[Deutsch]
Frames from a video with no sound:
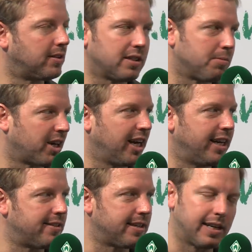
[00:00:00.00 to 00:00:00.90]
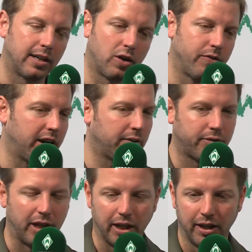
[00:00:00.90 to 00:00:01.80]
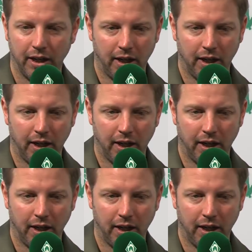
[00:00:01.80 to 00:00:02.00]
Das mhm. macht keinen Sinn. Dann können wir anfangen